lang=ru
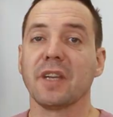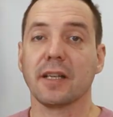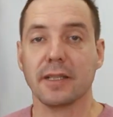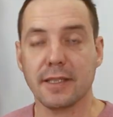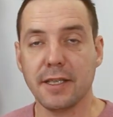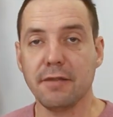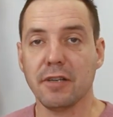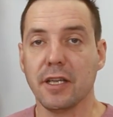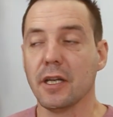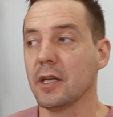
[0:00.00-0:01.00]

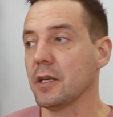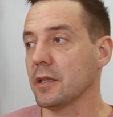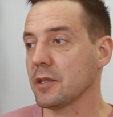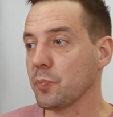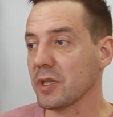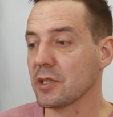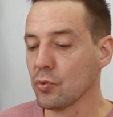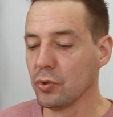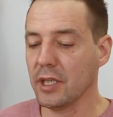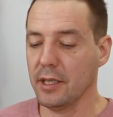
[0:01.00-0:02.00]
красивый, с
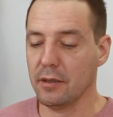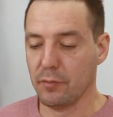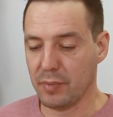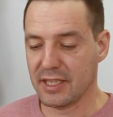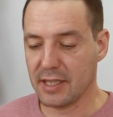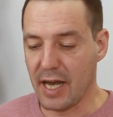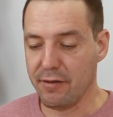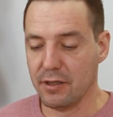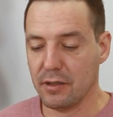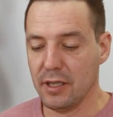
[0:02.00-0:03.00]
посудой
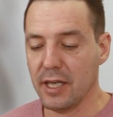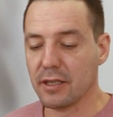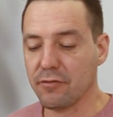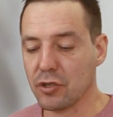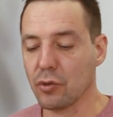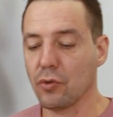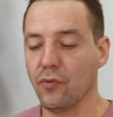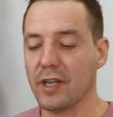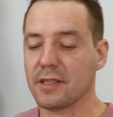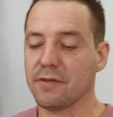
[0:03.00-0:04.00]
поставить. И это все у
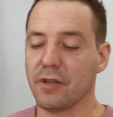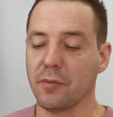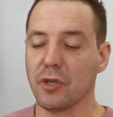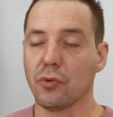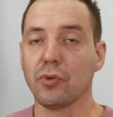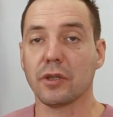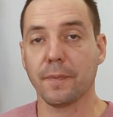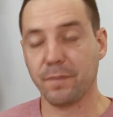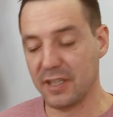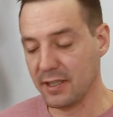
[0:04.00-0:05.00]
вас сформирует
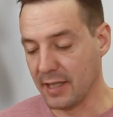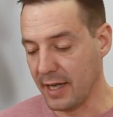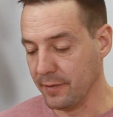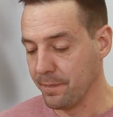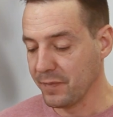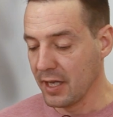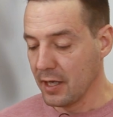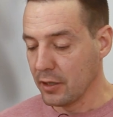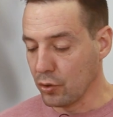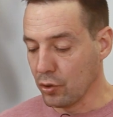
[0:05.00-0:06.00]
дизайн.
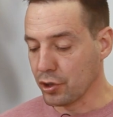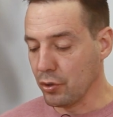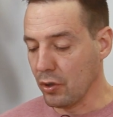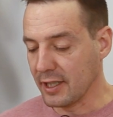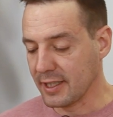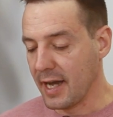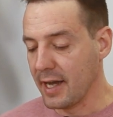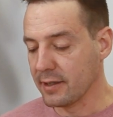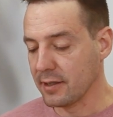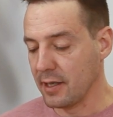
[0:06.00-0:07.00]
То, что
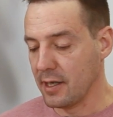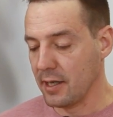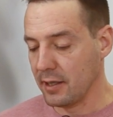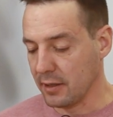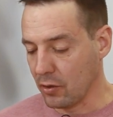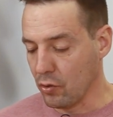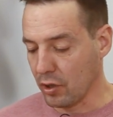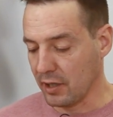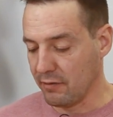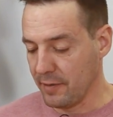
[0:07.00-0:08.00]
касается
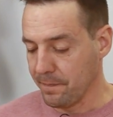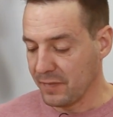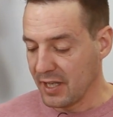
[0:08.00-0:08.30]
Нагорного.